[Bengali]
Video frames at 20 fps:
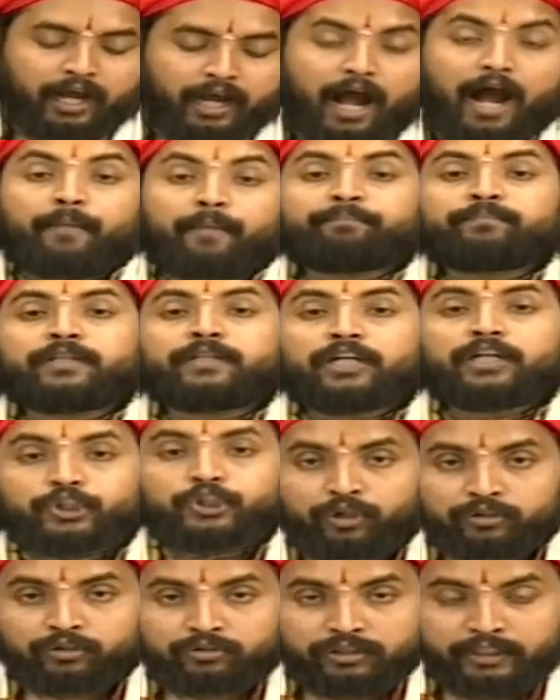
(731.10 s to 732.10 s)
আপনার
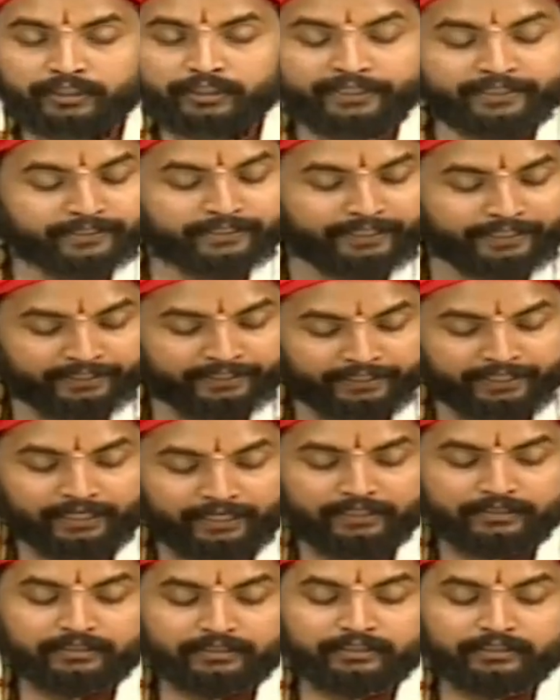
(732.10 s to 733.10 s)
সন্তানের
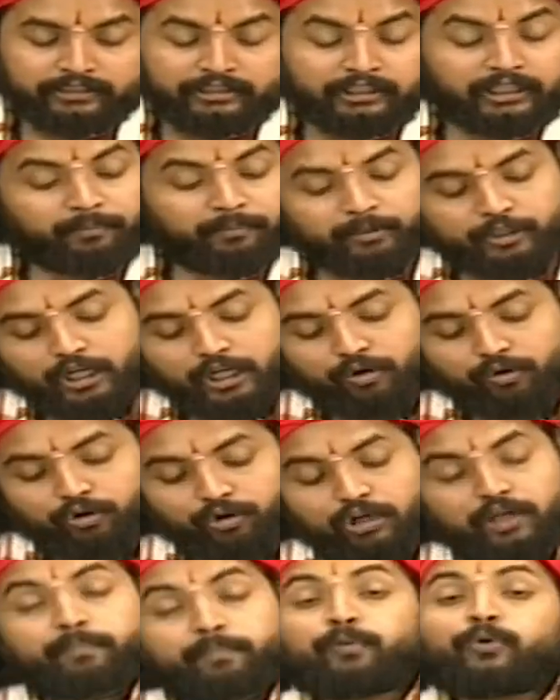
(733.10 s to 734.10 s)
দিক দিয়ে বিচার করলে
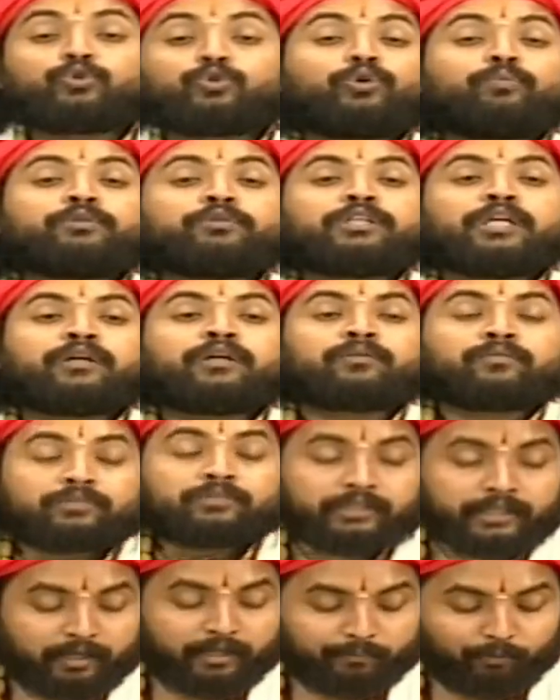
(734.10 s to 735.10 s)
প্রথম যে
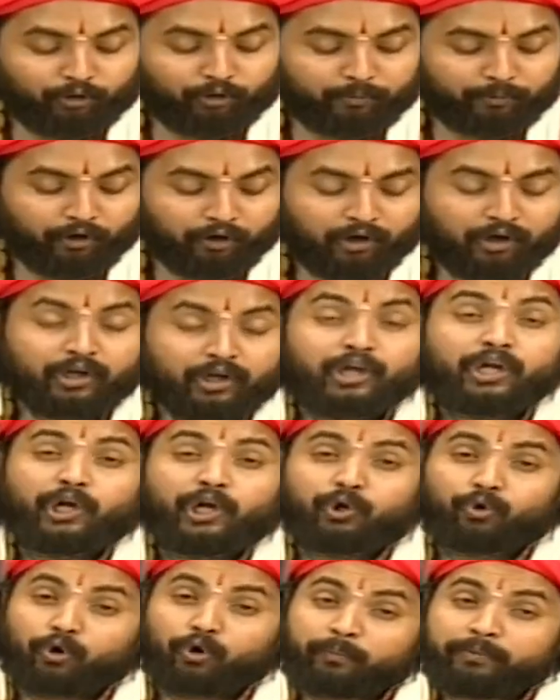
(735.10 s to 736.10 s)
দিকে বলবো
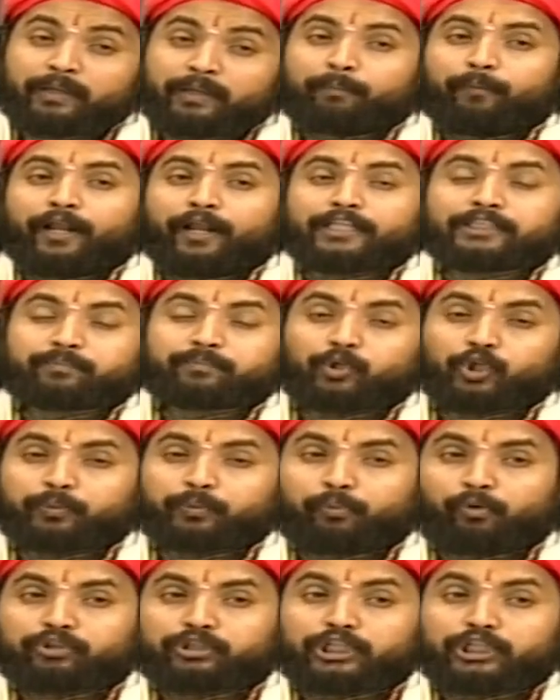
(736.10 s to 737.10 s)
রবি প্লাস
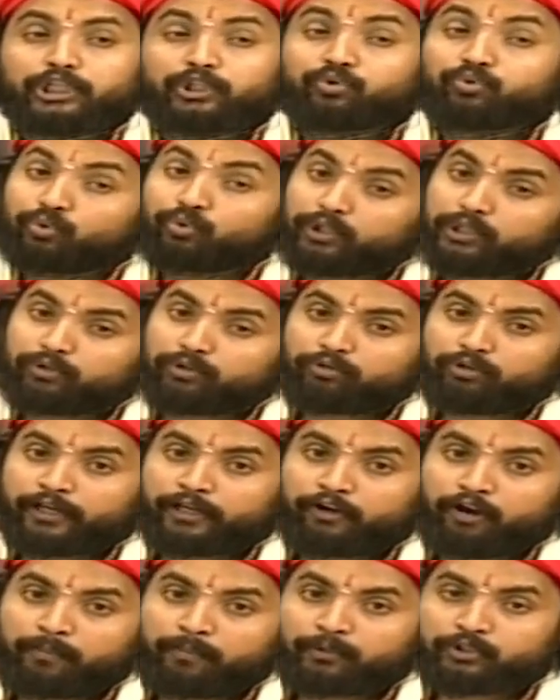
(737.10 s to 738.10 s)
বৃহস্পতি দুই গ্রহের
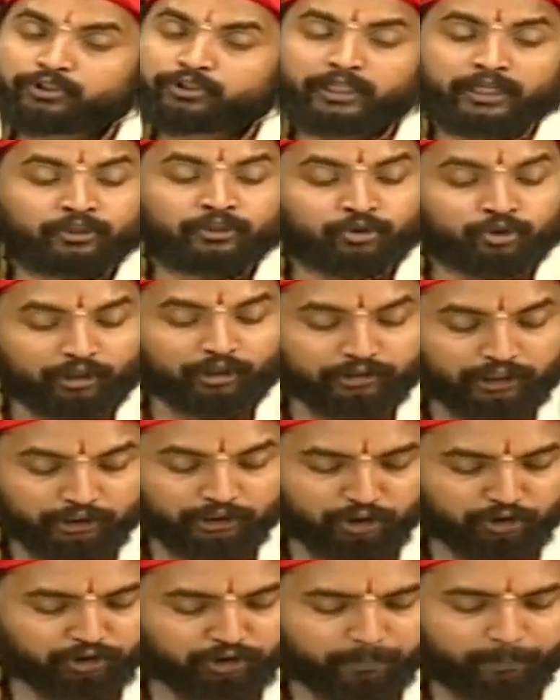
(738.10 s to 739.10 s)
অবস্থান
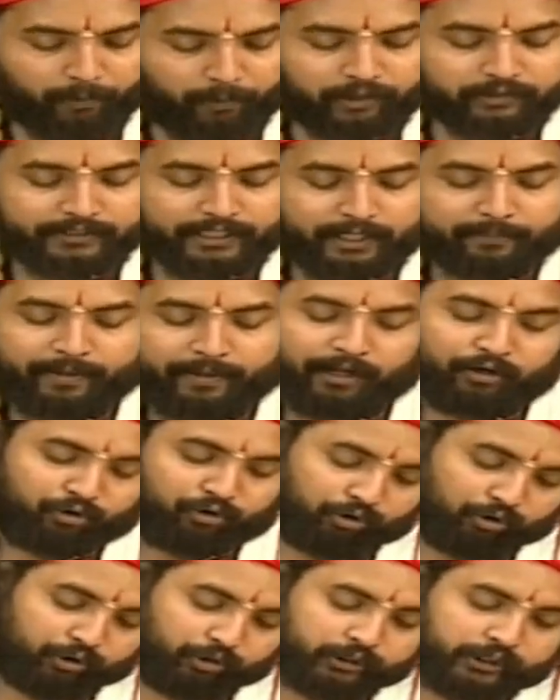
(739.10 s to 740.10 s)
যথাযথ পর্যায়ে ভালো
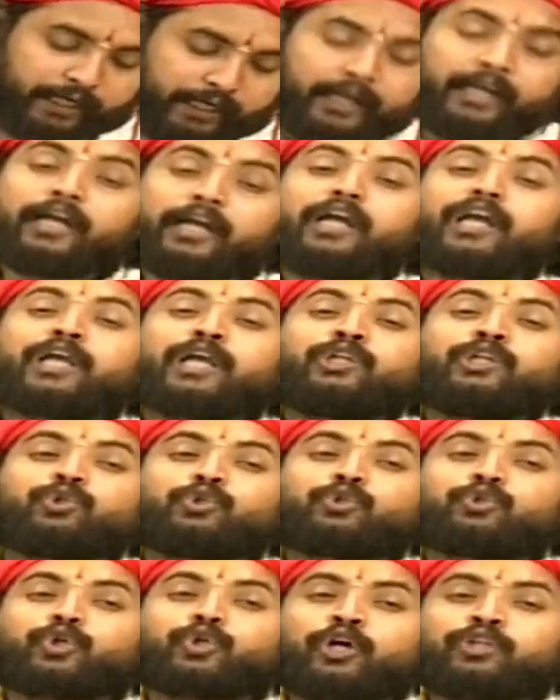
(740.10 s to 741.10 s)
রয়েছে কিন্তু
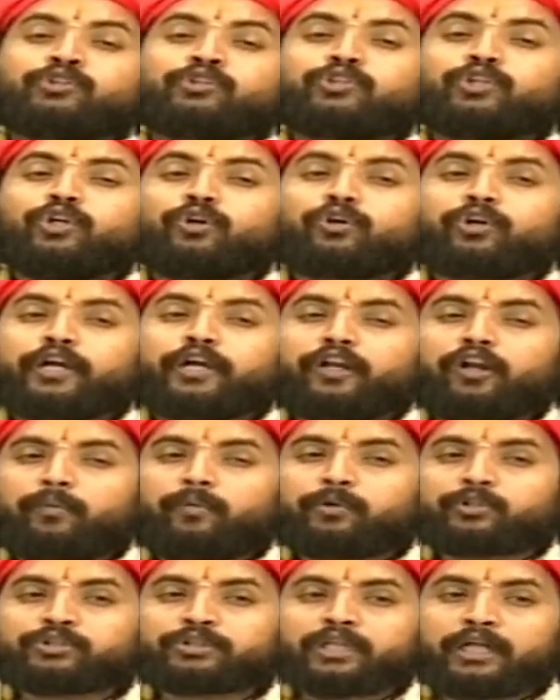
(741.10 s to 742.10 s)
চন্দ্র গ্রহের
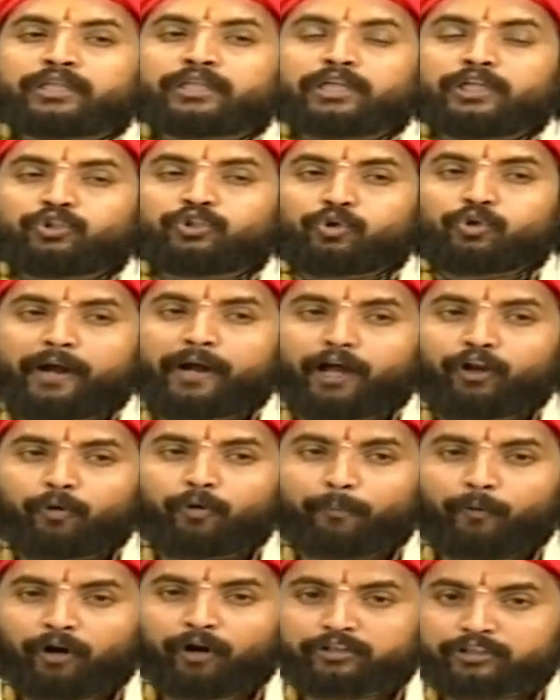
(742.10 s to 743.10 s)
অবস্থান কিন্তু ভালো
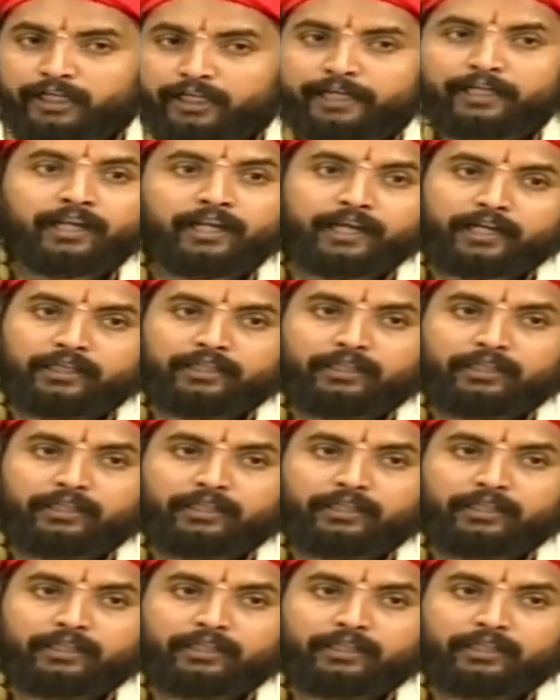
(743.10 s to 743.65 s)
পর্যায়ে নেই